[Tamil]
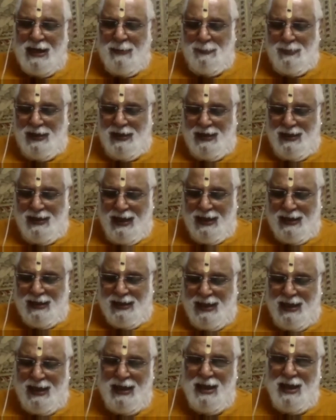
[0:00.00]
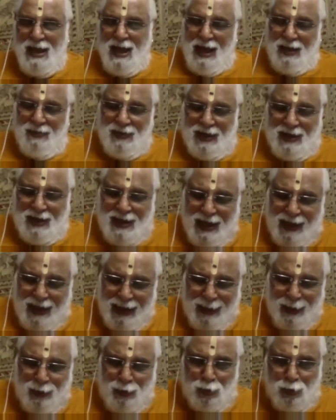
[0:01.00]
அப்படின்னாக்க இந்த
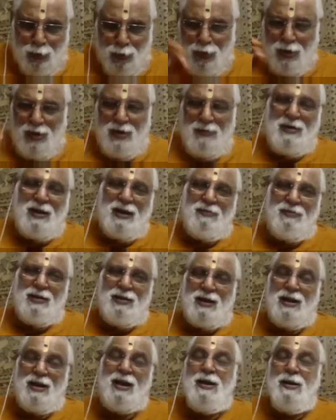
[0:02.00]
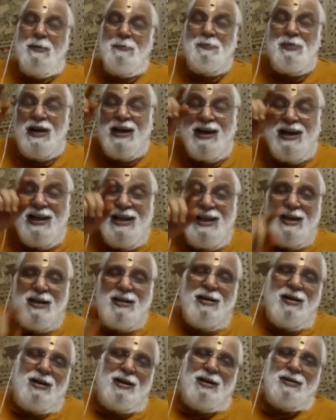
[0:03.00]
கரைத்தோல் மரவர்னா பழைய
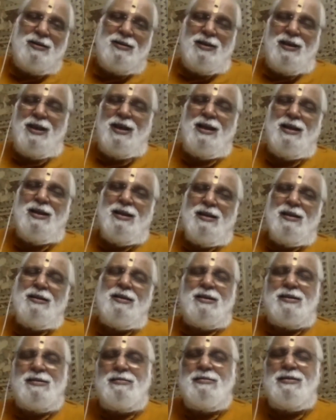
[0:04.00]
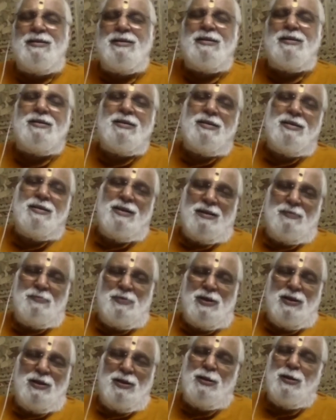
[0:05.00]
காலத்துல இந்த கிடுகு
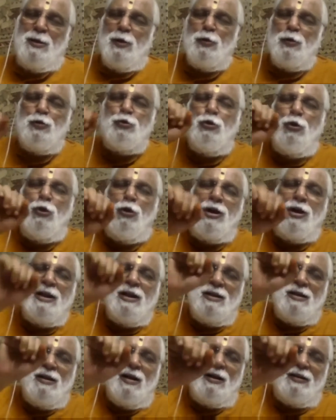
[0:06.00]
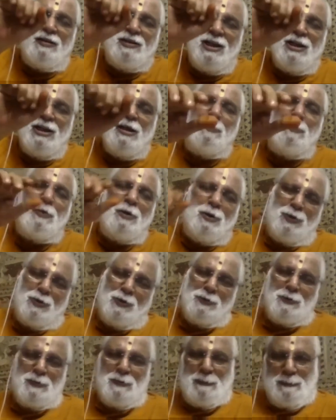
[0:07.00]
என்பது தோலினால் செய்யப்பட்டிருக்கும்